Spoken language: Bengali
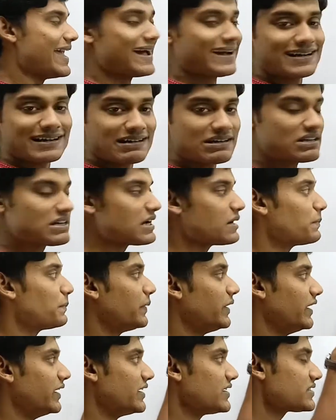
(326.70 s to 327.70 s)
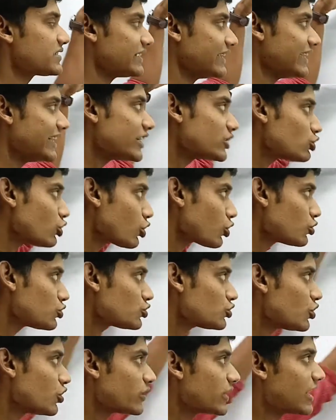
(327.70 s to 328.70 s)
একটা বাস এ তরণ
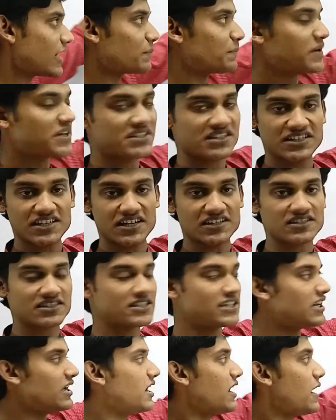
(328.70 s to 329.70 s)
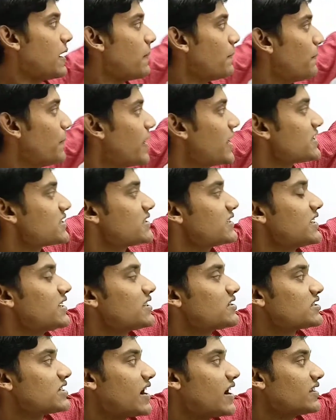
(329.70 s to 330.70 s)
সহ ডান পাশে যাচ্ছে বাসের
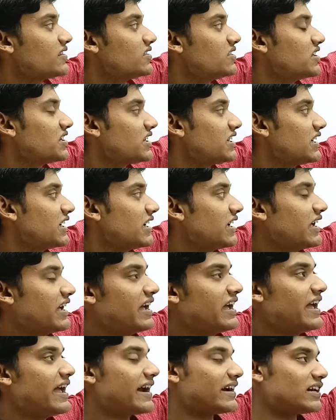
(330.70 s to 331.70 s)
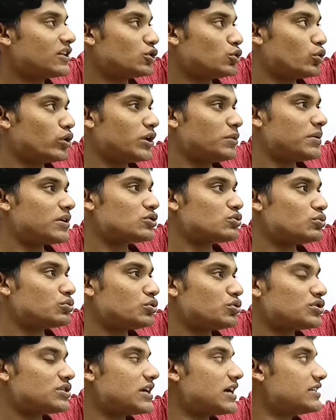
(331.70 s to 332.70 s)
ছাদ থেকে একটা দড়ি বা
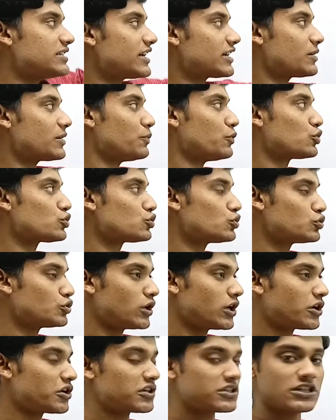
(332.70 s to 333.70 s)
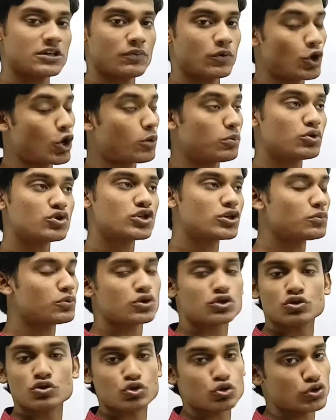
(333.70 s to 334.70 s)
সুতোর সাহায্যে একটা বস্তু ঝোলানো আছে ফলে অবশ্যই
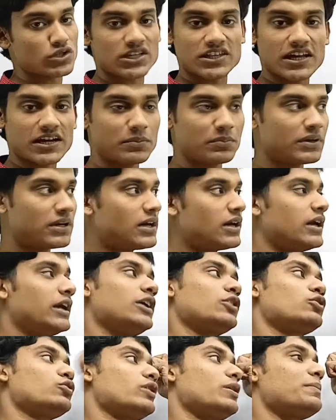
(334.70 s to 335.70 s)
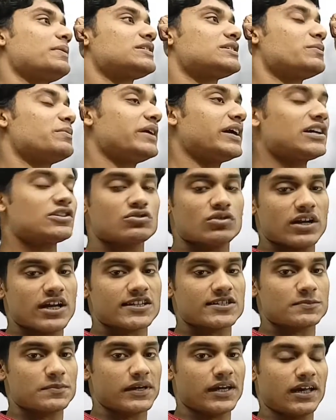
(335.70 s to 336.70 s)
বস্তু সোজা থাকবে না একটু এপাশে বেগে চলে
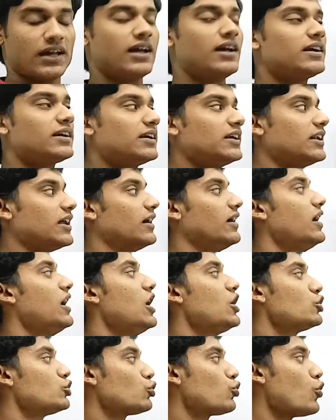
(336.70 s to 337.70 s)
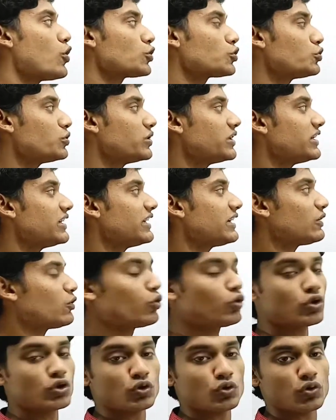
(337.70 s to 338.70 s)
আসবে হ্যাঁ কি না তো কত ডিগ্রি
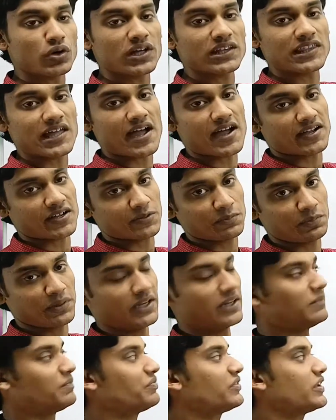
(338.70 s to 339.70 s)
কোন করে থাকবে